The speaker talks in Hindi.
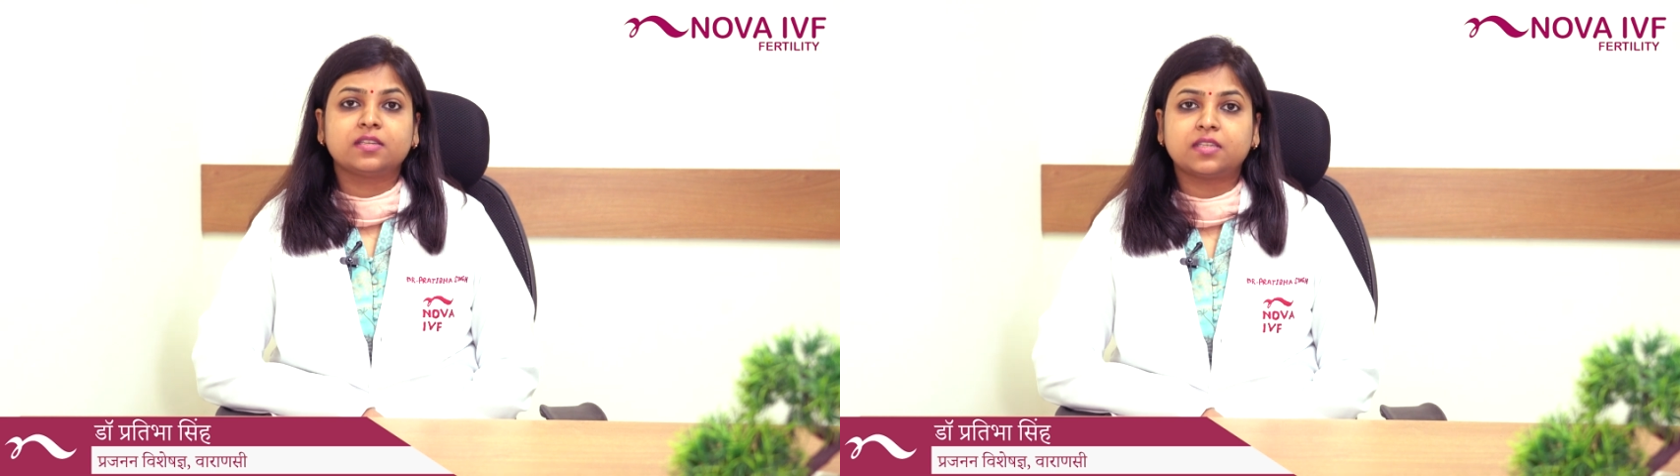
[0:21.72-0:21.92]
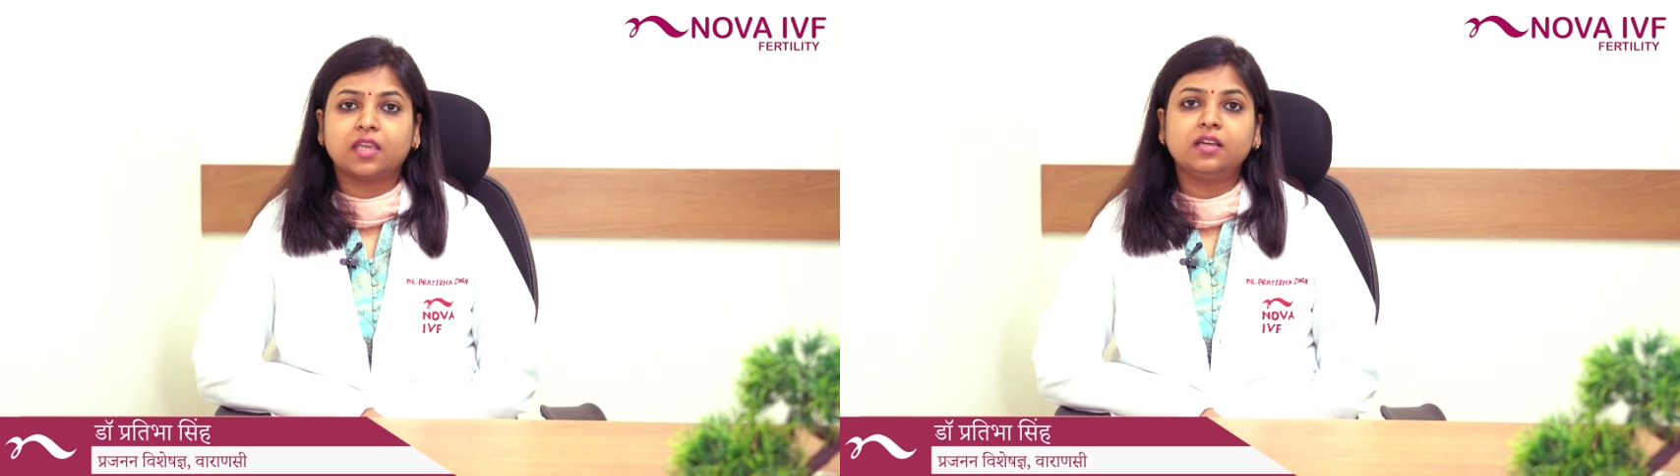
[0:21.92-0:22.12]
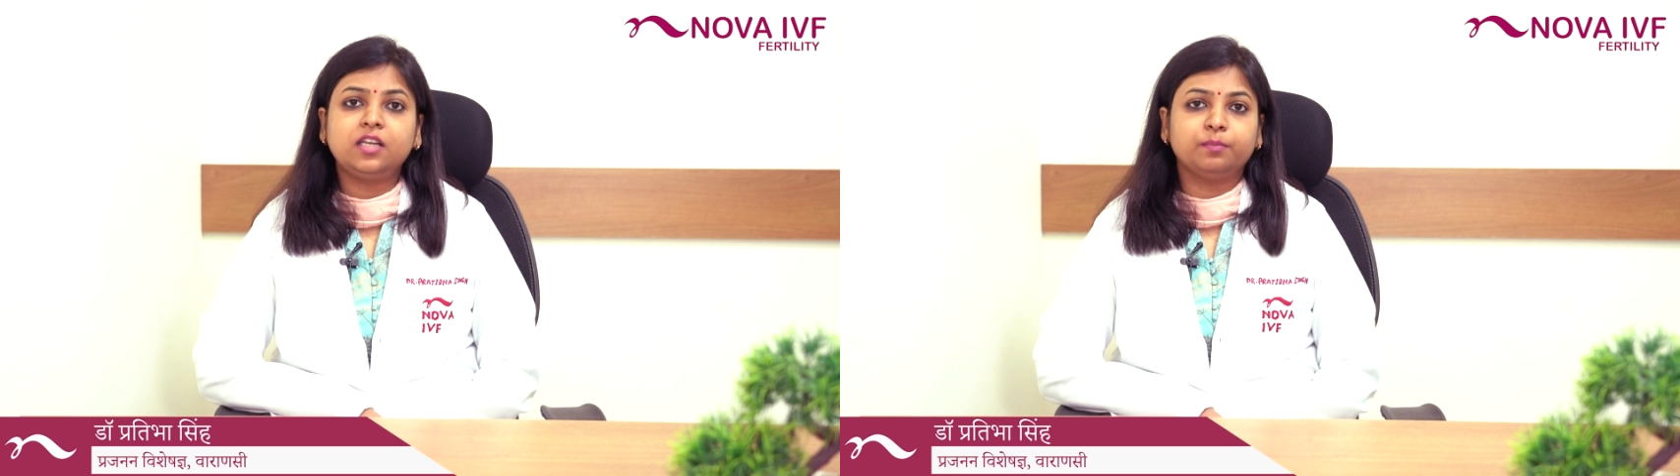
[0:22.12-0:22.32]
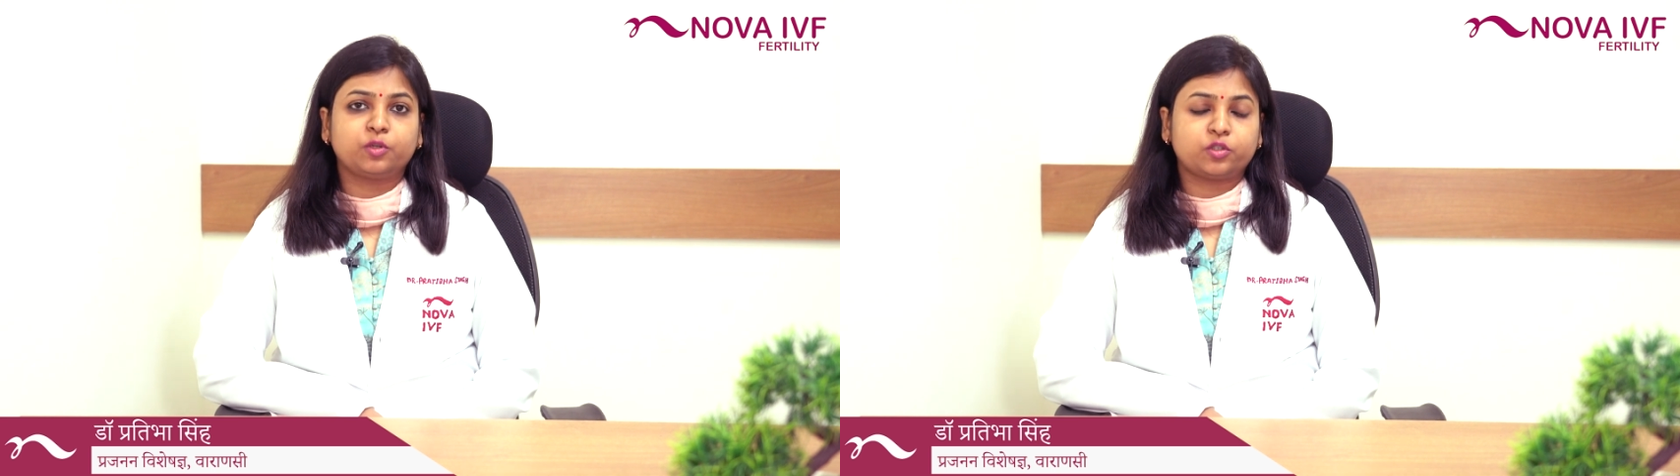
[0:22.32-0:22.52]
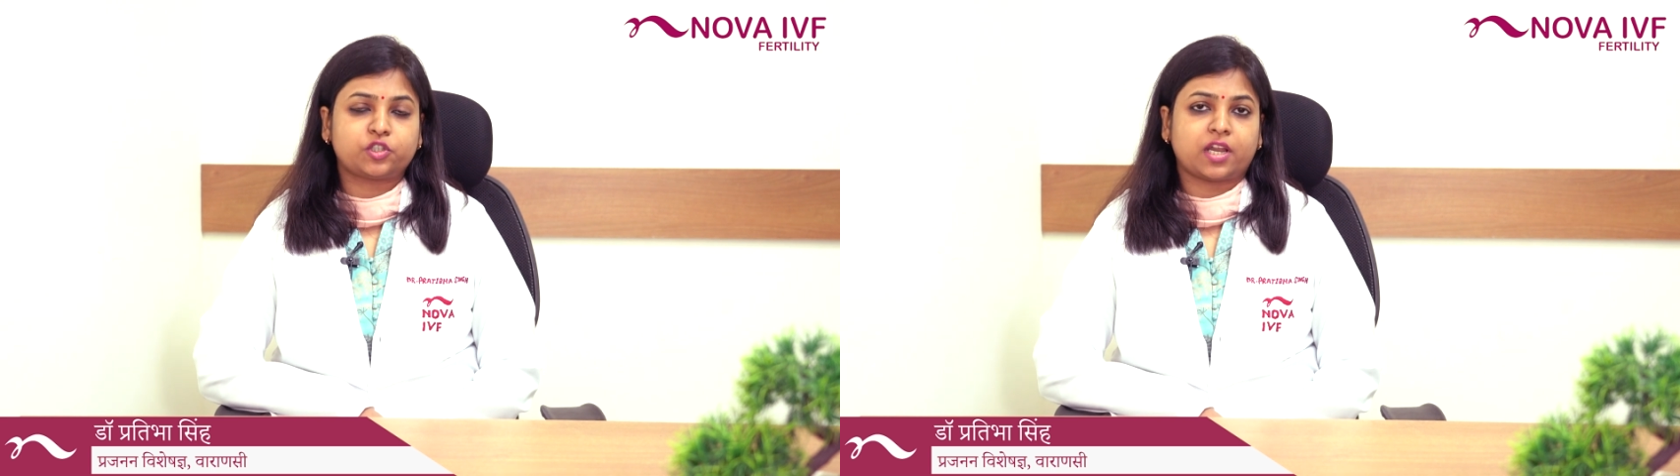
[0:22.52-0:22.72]
सिंगल
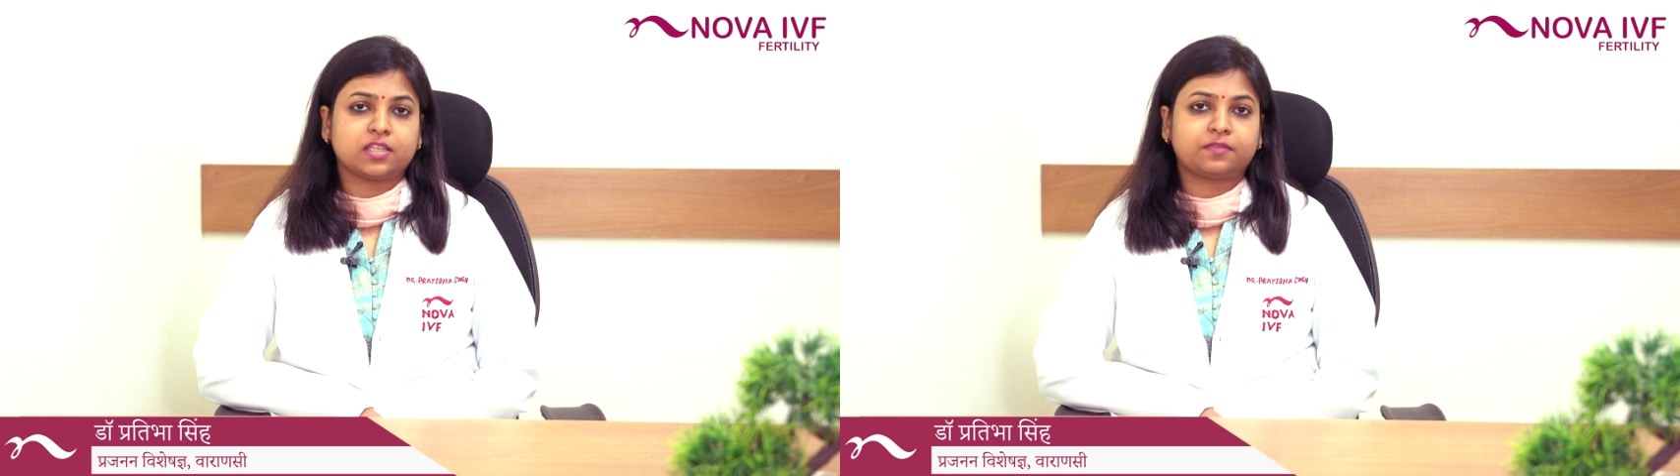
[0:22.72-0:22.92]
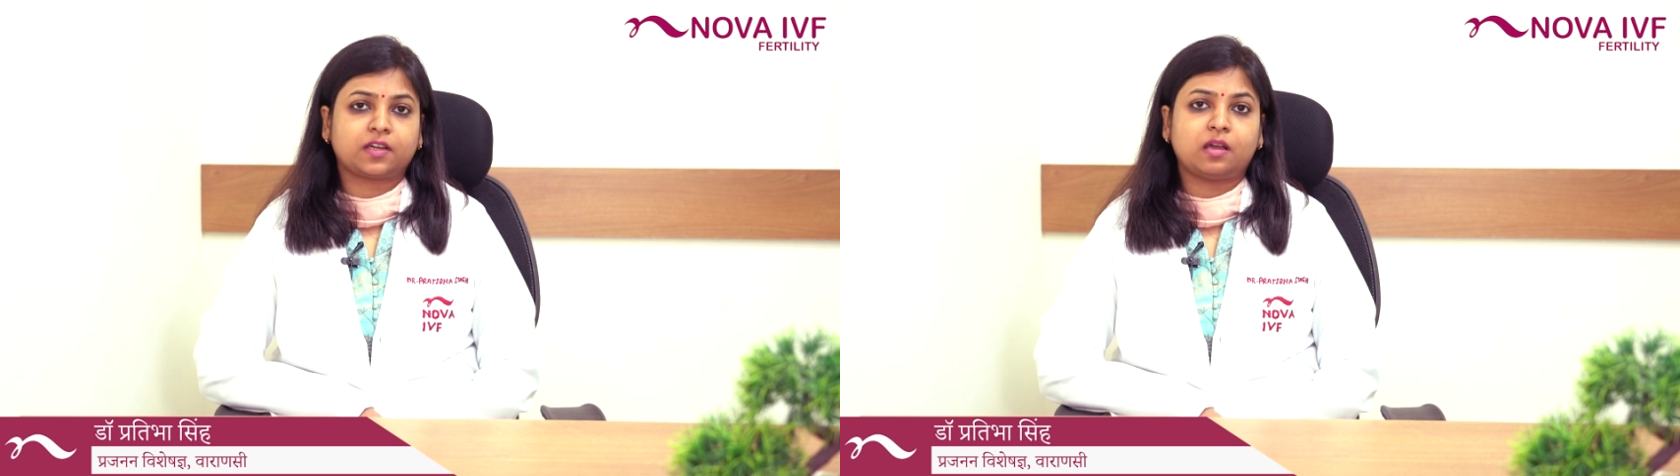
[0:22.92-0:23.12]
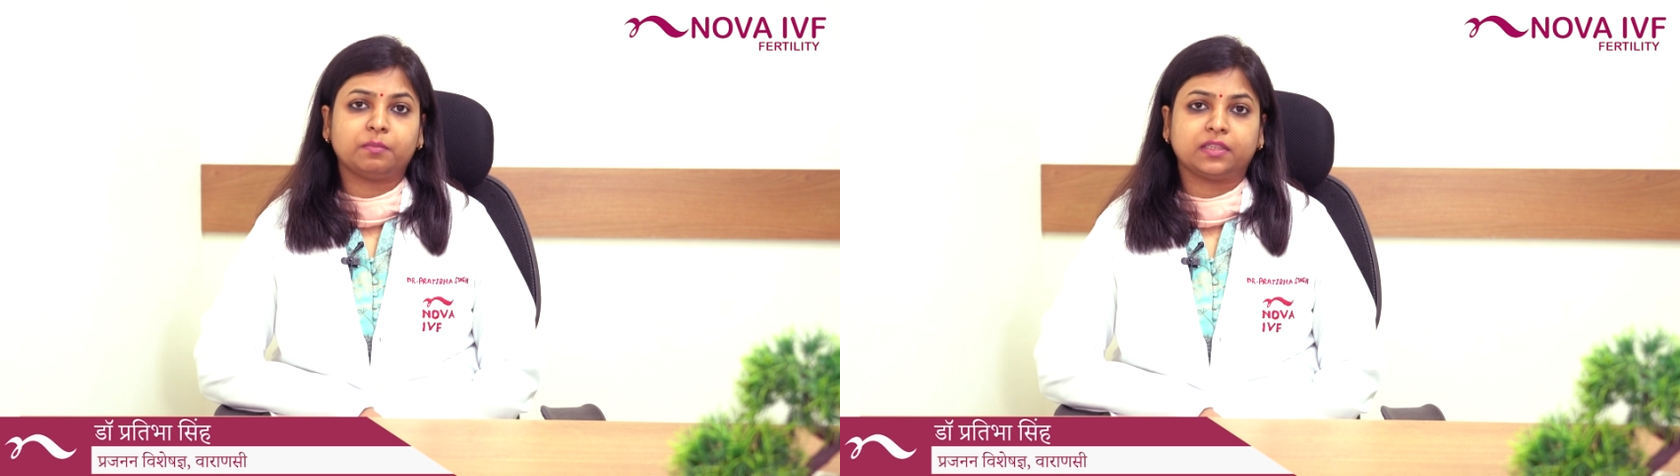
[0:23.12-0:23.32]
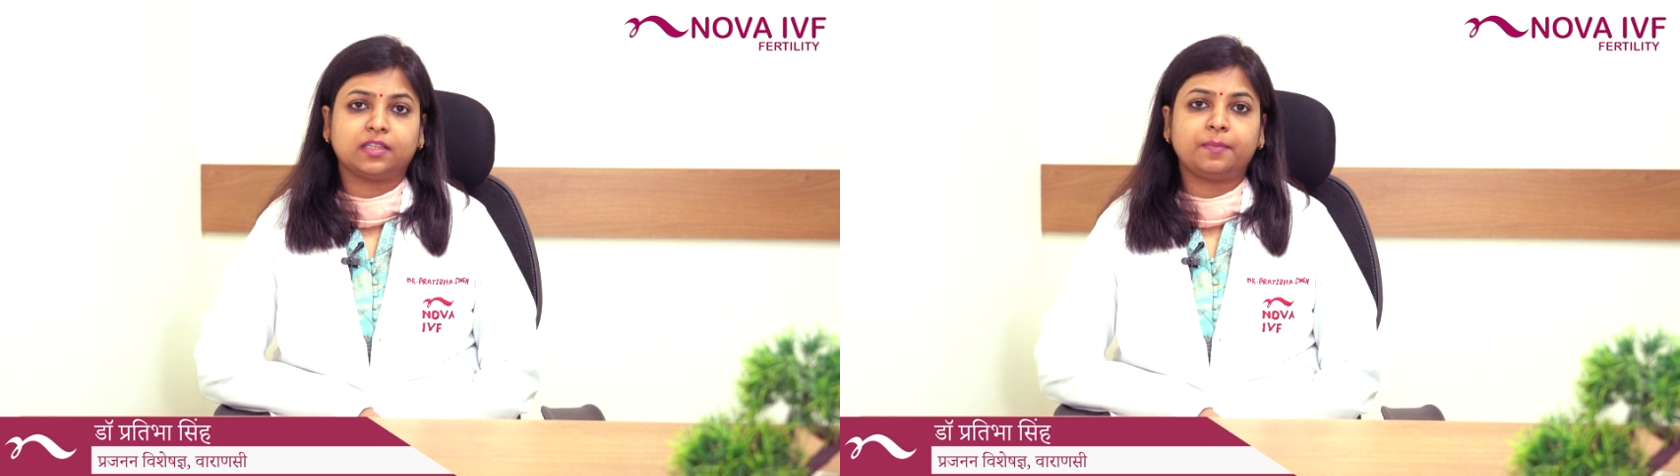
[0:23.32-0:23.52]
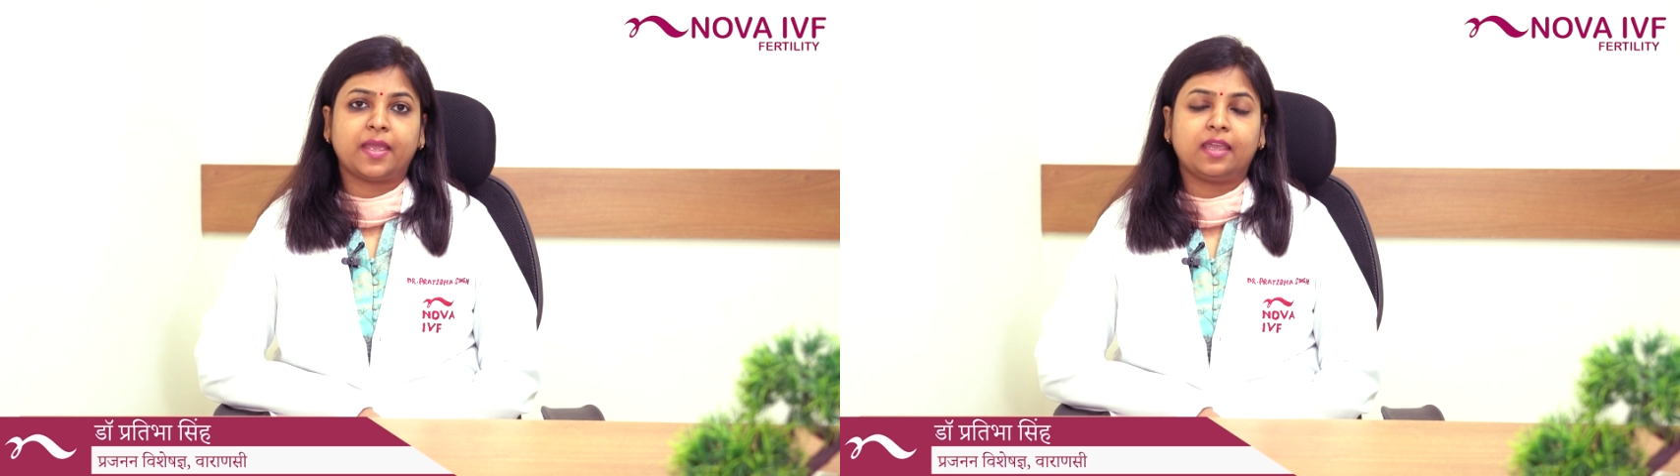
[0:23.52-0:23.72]
एम्ब्रियो ट्रांसफ़र का
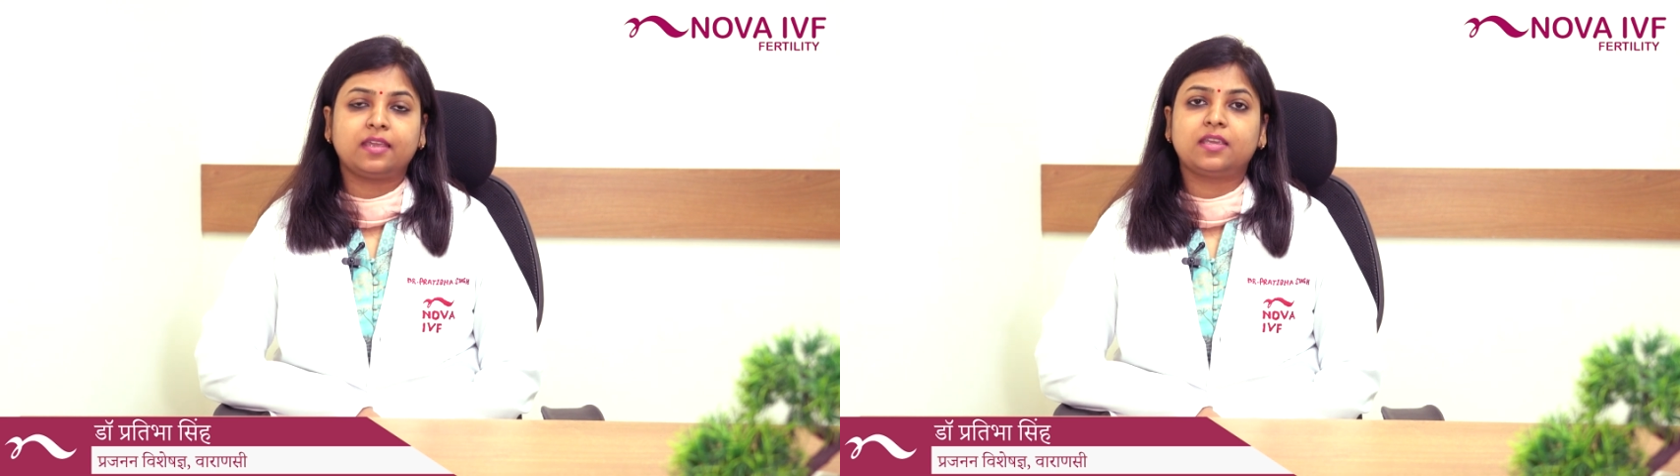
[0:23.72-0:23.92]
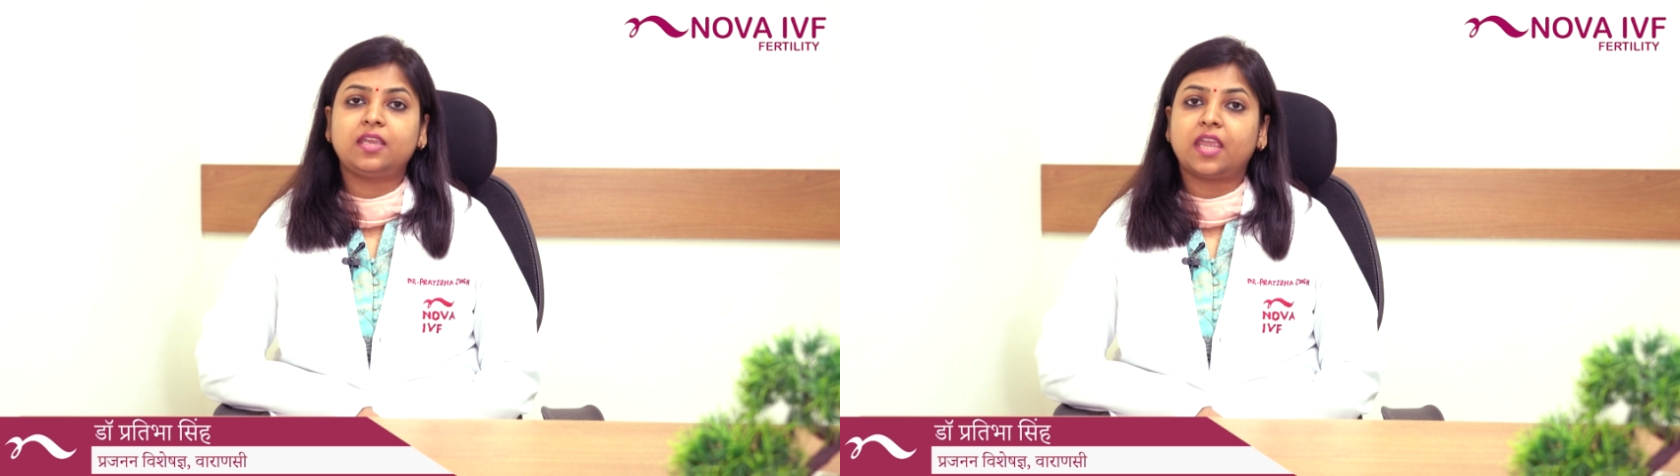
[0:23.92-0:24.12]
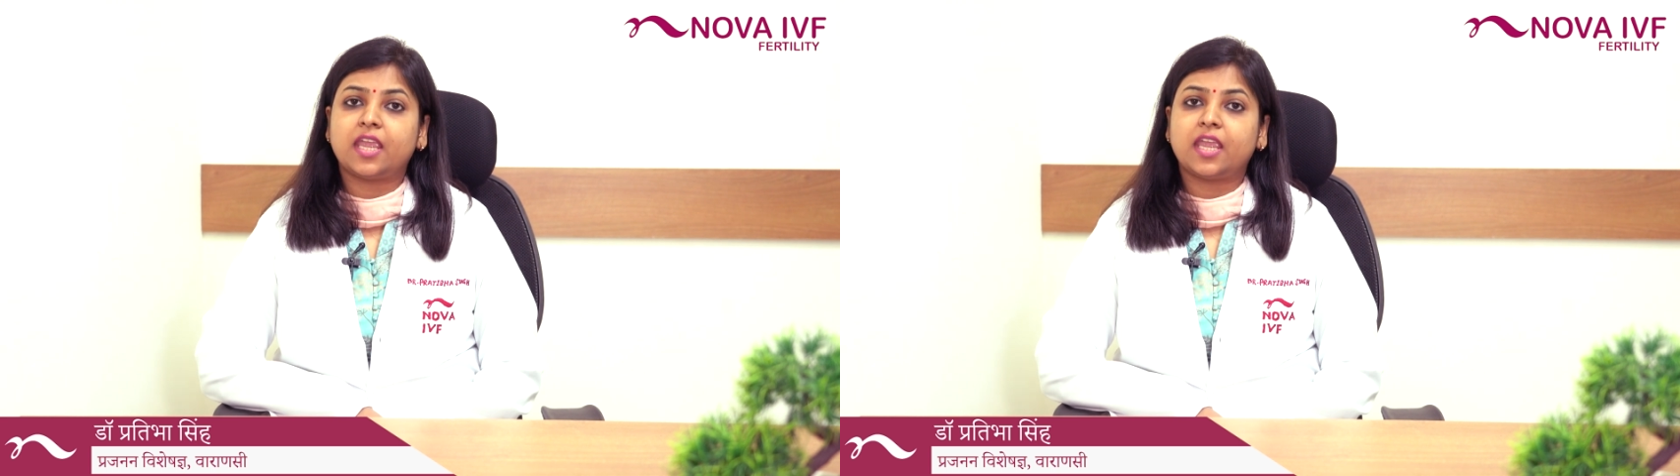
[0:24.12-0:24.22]
मतलब है कि